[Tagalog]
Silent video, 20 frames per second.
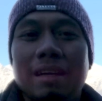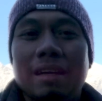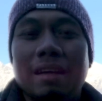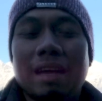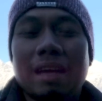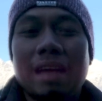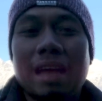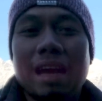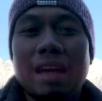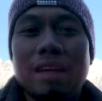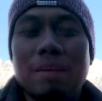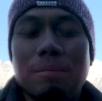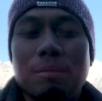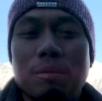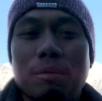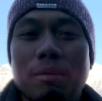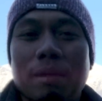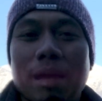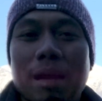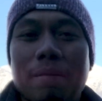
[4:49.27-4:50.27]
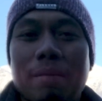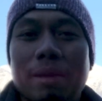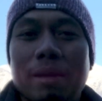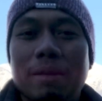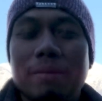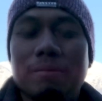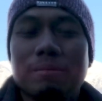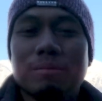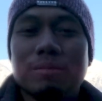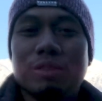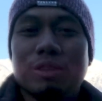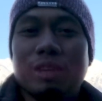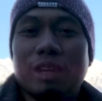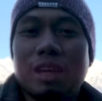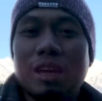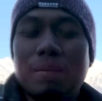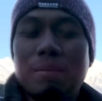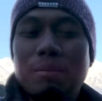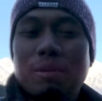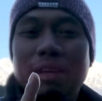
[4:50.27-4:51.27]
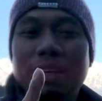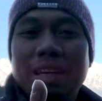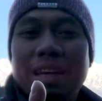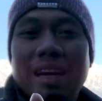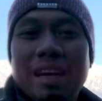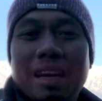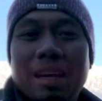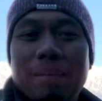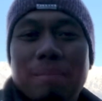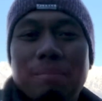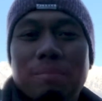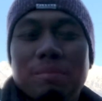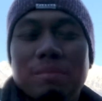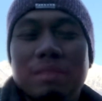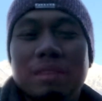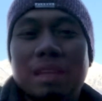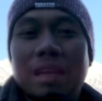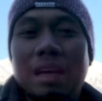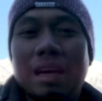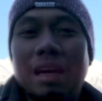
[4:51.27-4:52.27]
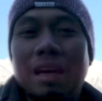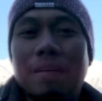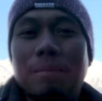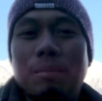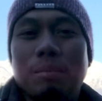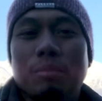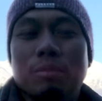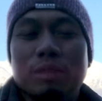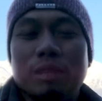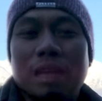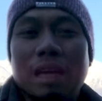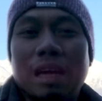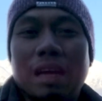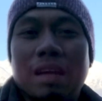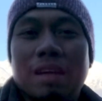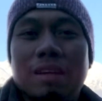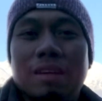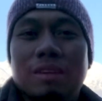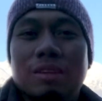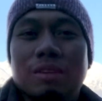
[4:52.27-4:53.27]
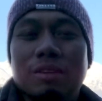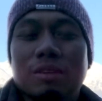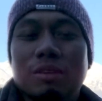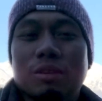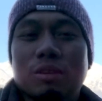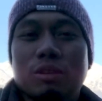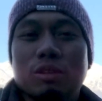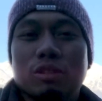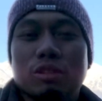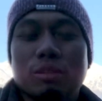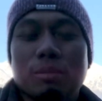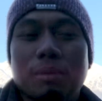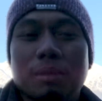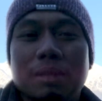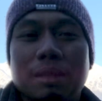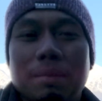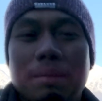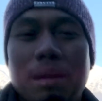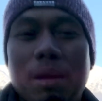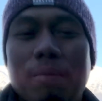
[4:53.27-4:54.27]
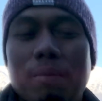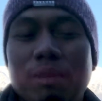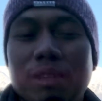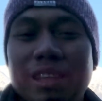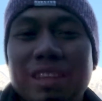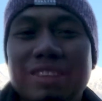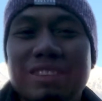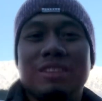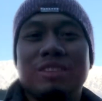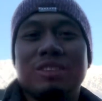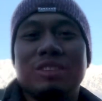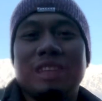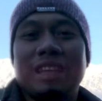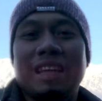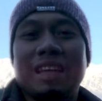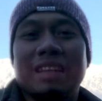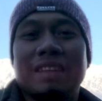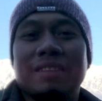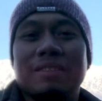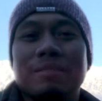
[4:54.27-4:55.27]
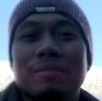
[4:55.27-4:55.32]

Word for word: kailangan niyo pong malaman kung ikaw po ay nangarap na pumunta o gusto magtrabaho po dito sa New Zealand